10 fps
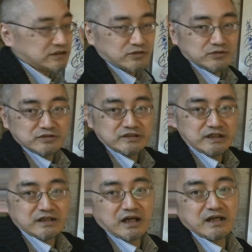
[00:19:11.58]
速し
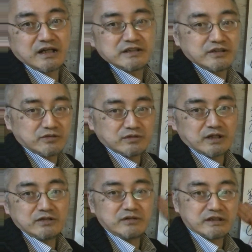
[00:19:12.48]
て考えていく
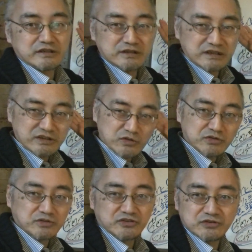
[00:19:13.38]
あるいは一つ
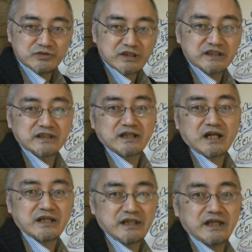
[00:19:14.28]
の重要なきっか
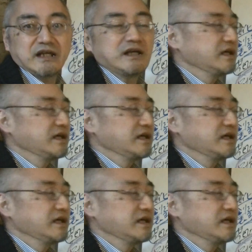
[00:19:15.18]
けで